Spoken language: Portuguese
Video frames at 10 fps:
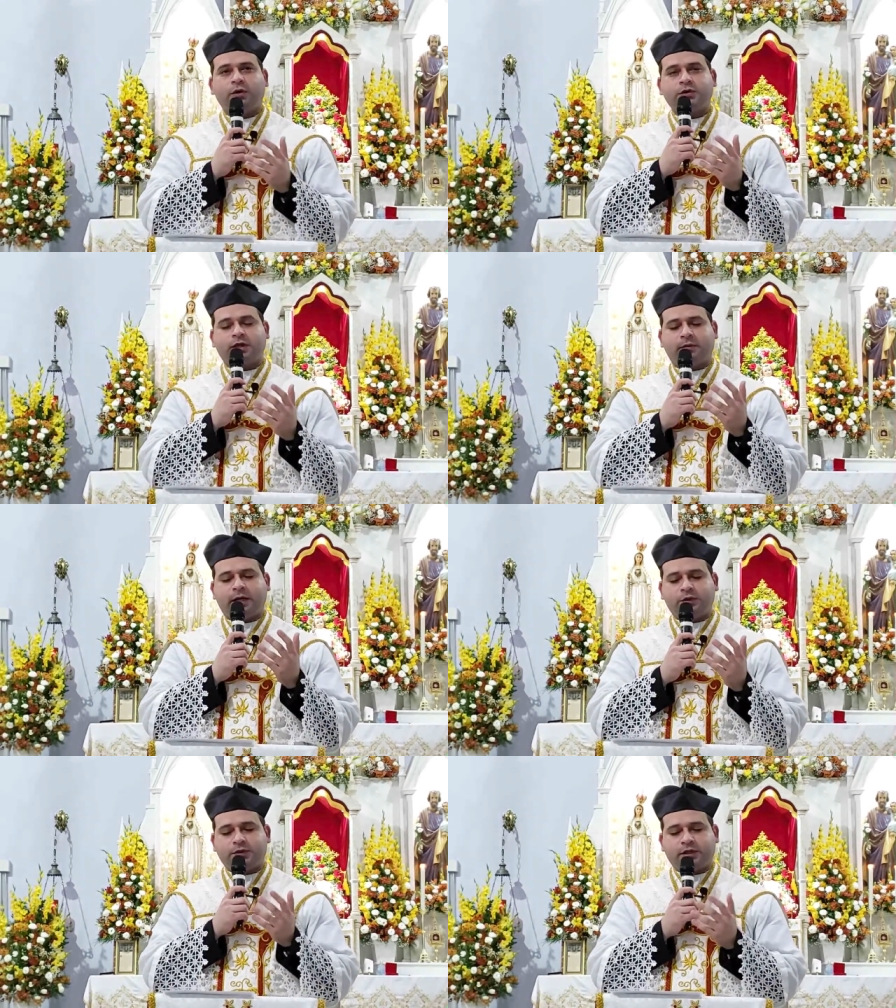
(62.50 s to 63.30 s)
Qual, meus
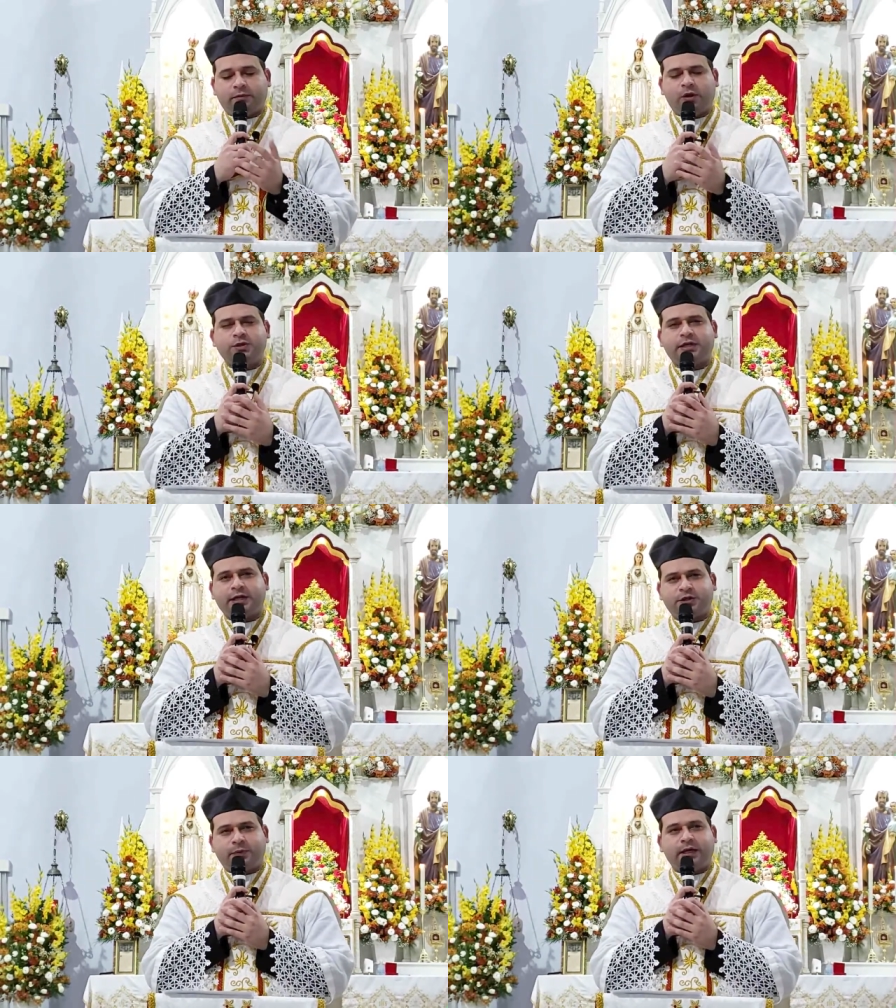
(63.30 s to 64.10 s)
amados
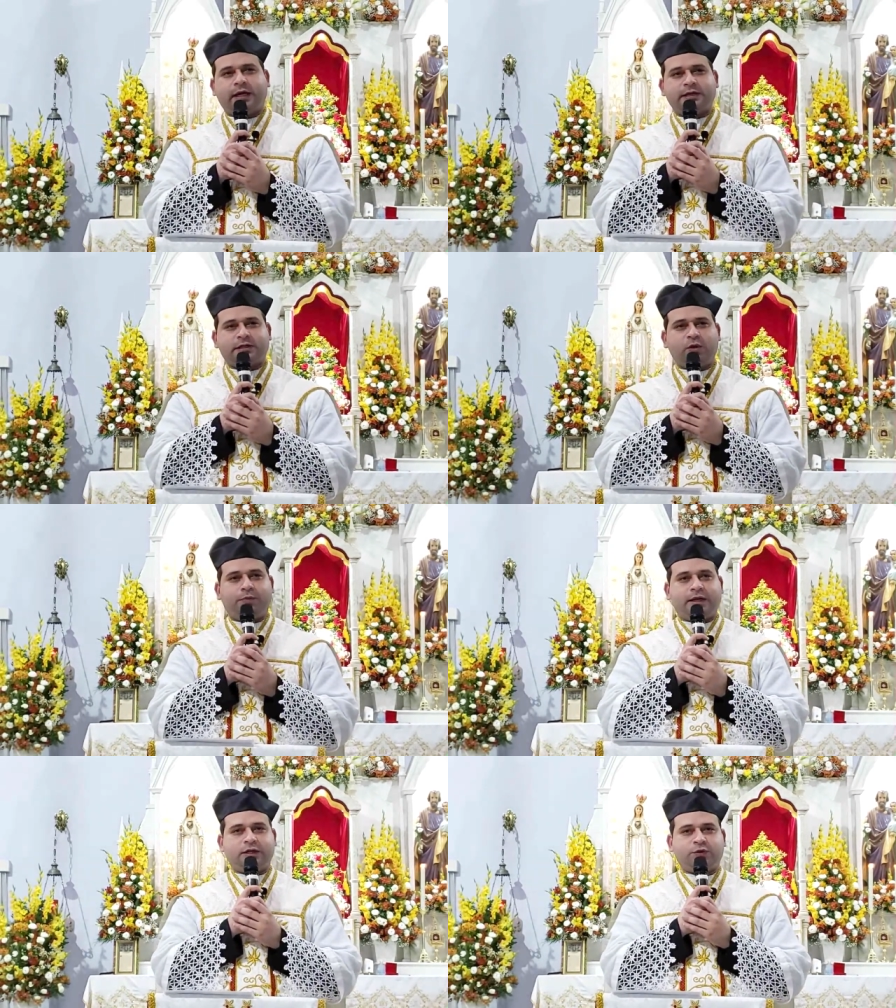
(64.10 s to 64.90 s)
irmãos, é a
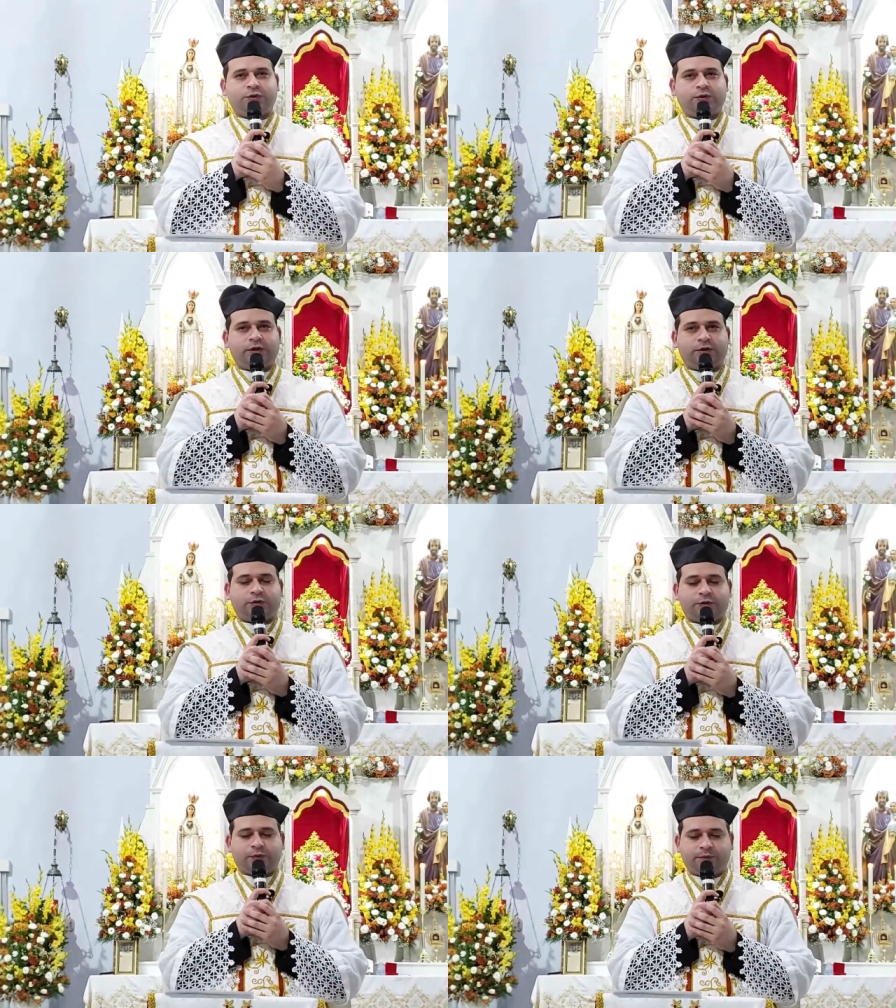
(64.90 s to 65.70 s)
explicação para tudo
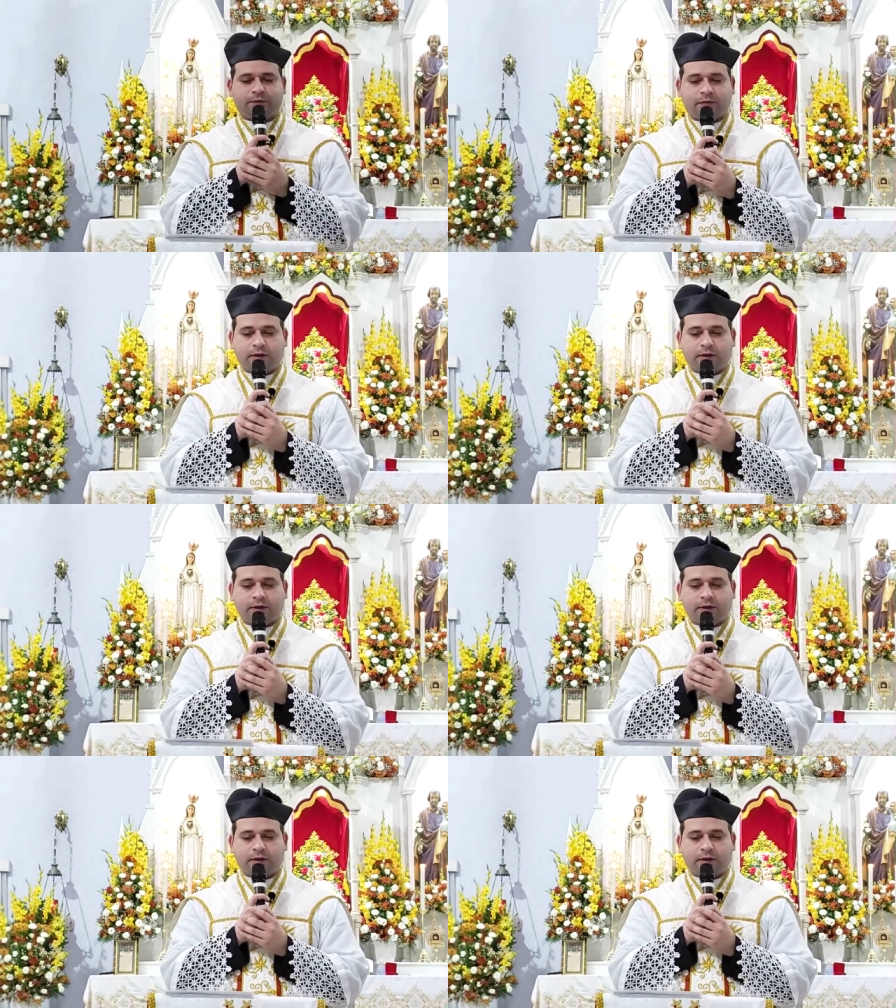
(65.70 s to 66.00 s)
isto?